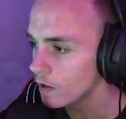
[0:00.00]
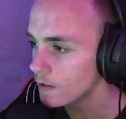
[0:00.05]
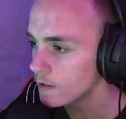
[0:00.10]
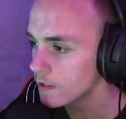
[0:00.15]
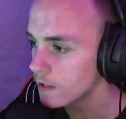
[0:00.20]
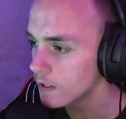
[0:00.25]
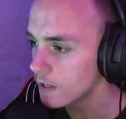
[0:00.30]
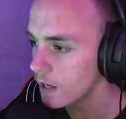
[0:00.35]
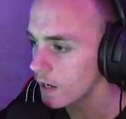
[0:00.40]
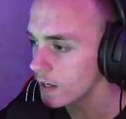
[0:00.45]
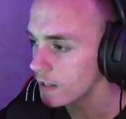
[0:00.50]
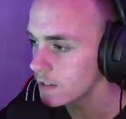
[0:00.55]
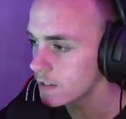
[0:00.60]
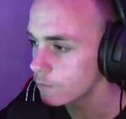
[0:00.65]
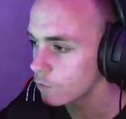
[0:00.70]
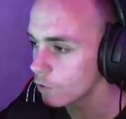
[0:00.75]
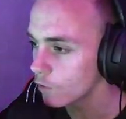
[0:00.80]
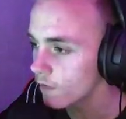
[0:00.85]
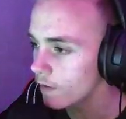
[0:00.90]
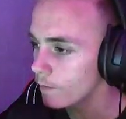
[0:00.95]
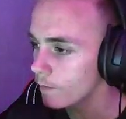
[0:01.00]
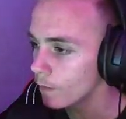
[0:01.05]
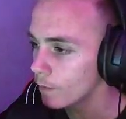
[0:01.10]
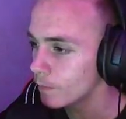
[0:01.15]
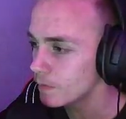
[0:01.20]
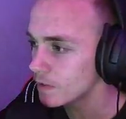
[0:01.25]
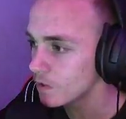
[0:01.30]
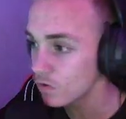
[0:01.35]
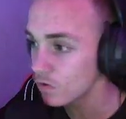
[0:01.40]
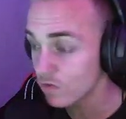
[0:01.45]
Es sind ja jetzt im November,
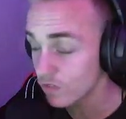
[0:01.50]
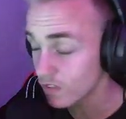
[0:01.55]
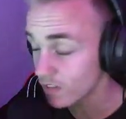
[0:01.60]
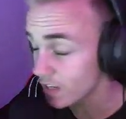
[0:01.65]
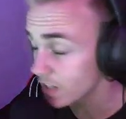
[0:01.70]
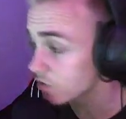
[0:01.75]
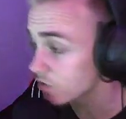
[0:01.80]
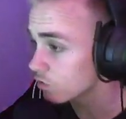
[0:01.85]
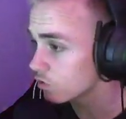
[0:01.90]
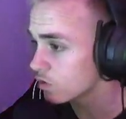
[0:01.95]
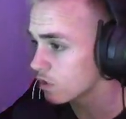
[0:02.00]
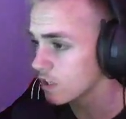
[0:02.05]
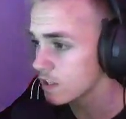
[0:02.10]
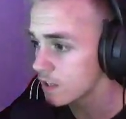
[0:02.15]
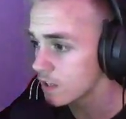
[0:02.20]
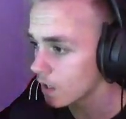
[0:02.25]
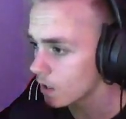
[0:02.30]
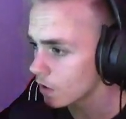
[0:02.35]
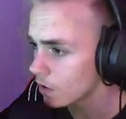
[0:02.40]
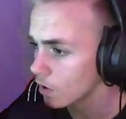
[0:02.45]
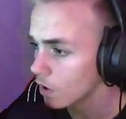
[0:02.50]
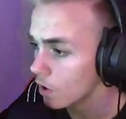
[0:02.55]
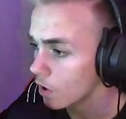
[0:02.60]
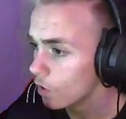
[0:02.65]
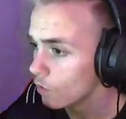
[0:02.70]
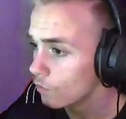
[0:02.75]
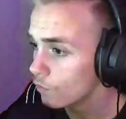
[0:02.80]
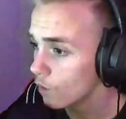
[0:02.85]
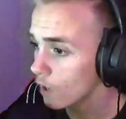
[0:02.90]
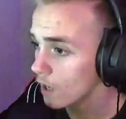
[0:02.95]
beziehungsweise jetzt so 10 Tage
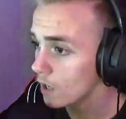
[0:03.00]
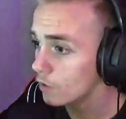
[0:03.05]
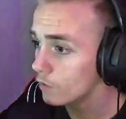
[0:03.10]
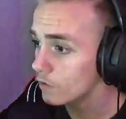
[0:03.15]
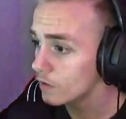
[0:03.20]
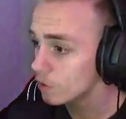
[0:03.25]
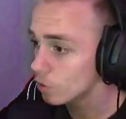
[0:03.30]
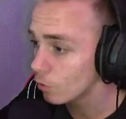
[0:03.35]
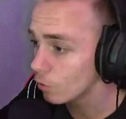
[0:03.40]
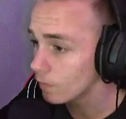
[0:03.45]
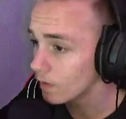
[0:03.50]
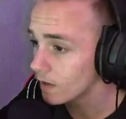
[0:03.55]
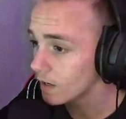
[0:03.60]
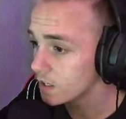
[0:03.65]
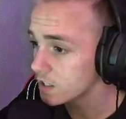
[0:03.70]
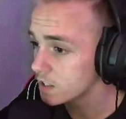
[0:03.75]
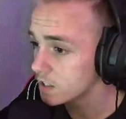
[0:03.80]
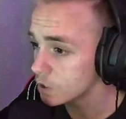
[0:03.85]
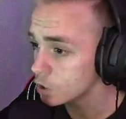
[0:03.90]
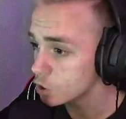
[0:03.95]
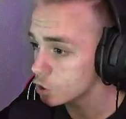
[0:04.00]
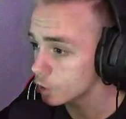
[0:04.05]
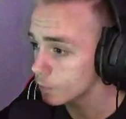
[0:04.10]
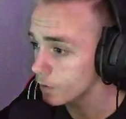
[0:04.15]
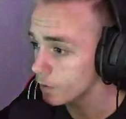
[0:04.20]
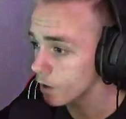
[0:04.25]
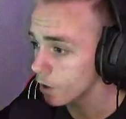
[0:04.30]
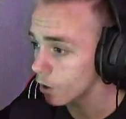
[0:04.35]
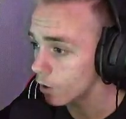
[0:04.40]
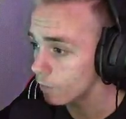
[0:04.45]
vor Halloween nochmal eine richtige
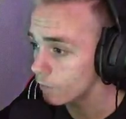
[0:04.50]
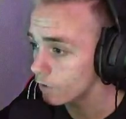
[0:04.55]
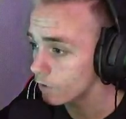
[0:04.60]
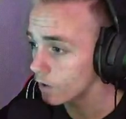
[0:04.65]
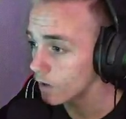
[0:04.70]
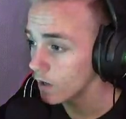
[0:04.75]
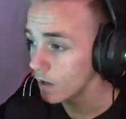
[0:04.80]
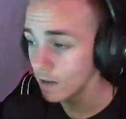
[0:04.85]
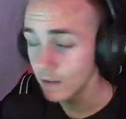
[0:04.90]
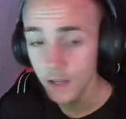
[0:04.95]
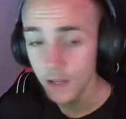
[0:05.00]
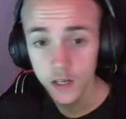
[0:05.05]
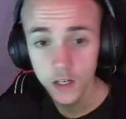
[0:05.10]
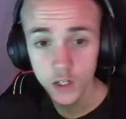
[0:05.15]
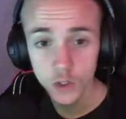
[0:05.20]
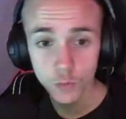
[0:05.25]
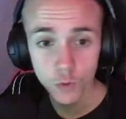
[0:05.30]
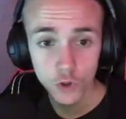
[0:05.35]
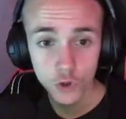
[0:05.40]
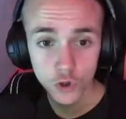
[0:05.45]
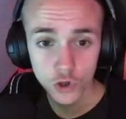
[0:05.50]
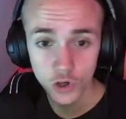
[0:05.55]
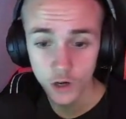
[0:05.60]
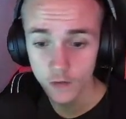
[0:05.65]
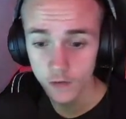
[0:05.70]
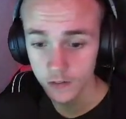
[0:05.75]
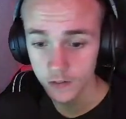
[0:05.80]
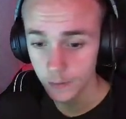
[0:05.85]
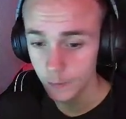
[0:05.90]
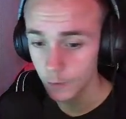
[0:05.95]
Schippe kommt. Denn ich möchte euch
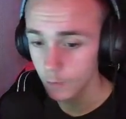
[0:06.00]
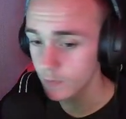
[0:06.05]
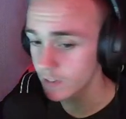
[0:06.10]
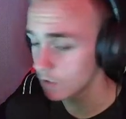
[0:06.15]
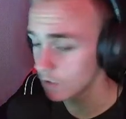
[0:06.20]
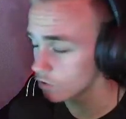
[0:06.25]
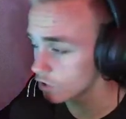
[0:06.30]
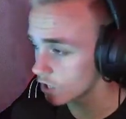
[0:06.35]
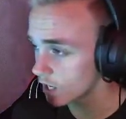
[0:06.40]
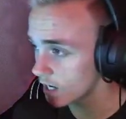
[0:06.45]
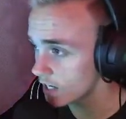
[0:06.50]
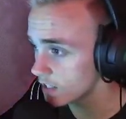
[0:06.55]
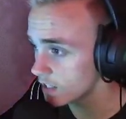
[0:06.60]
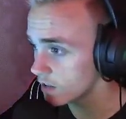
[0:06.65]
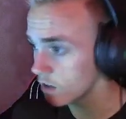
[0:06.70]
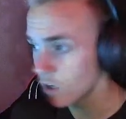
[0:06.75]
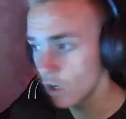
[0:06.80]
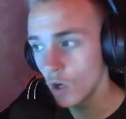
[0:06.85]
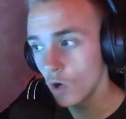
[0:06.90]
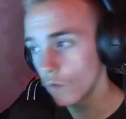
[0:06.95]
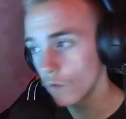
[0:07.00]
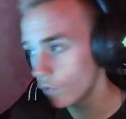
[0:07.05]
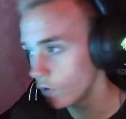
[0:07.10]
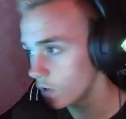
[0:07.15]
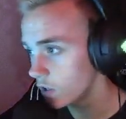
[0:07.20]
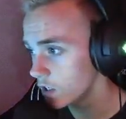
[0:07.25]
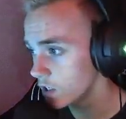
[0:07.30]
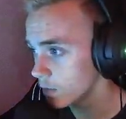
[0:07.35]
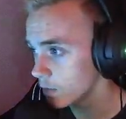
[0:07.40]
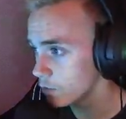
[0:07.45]
einfach damit ein bisschen unterhalten.
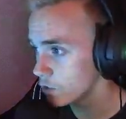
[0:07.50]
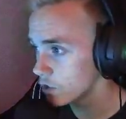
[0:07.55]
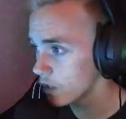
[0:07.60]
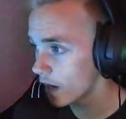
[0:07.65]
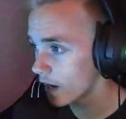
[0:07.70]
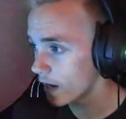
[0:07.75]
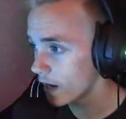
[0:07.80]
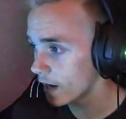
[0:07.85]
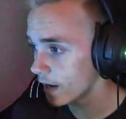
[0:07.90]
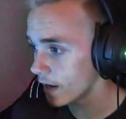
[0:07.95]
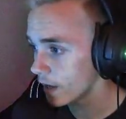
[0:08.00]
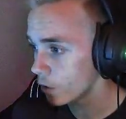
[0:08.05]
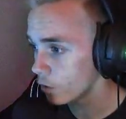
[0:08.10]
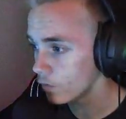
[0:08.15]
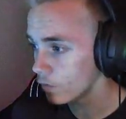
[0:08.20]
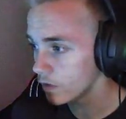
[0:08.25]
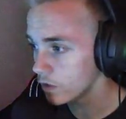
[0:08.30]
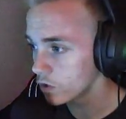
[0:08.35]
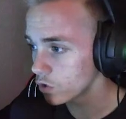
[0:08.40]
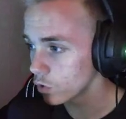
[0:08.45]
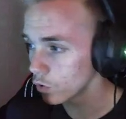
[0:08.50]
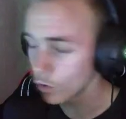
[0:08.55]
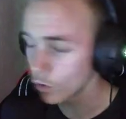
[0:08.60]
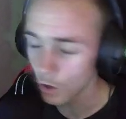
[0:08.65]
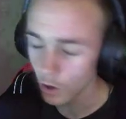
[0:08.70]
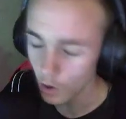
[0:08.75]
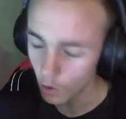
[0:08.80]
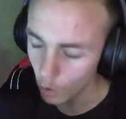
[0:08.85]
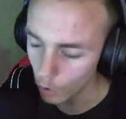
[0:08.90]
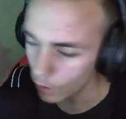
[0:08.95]
Finde ich nämlich geil, an Halloween so
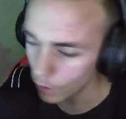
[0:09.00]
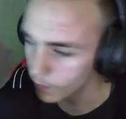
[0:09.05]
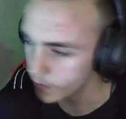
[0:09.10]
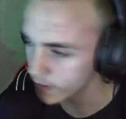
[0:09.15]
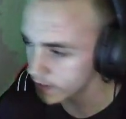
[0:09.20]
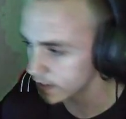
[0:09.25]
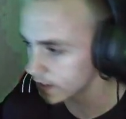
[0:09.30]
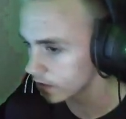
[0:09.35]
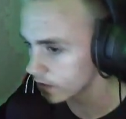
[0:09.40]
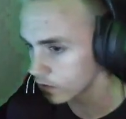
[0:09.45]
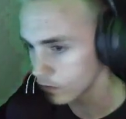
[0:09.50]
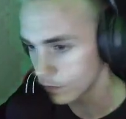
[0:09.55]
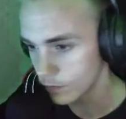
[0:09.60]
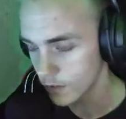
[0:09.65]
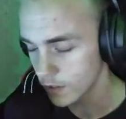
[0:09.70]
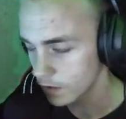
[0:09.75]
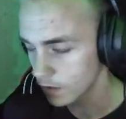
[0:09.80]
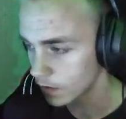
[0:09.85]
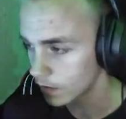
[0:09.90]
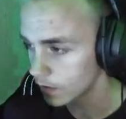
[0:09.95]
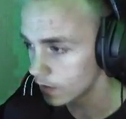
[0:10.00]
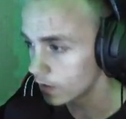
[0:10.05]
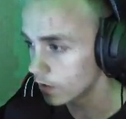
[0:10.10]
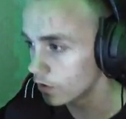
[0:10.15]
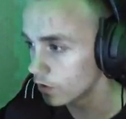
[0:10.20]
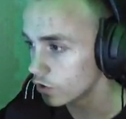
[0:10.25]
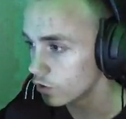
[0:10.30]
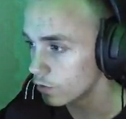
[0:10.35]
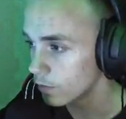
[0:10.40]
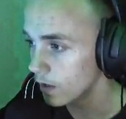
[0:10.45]
oder Horrormäßiges so ein bisschen
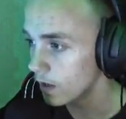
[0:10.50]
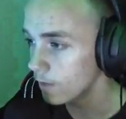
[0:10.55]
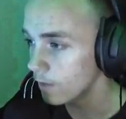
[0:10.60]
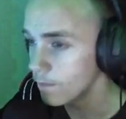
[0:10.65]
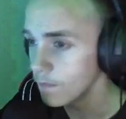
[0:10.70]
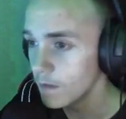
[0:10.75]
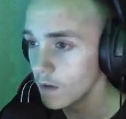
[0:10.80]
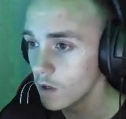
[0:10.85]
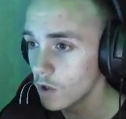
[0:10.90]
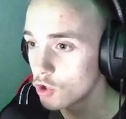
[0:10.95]
zu machen.